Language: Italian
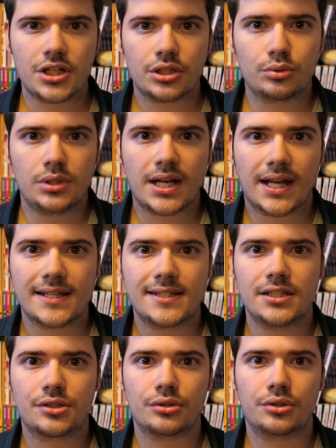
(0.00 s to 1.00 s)
Ciao a tutti
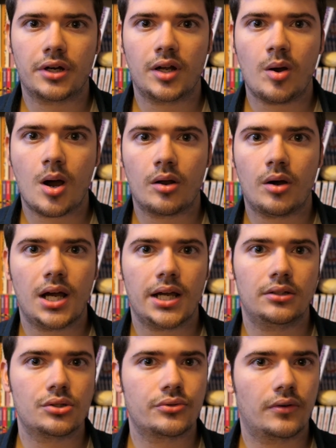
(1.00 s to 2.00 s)
ragazzi, sono Aloa Aloa
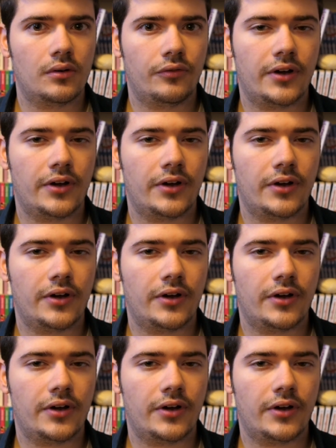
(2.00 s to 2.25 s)
ed oggi volevo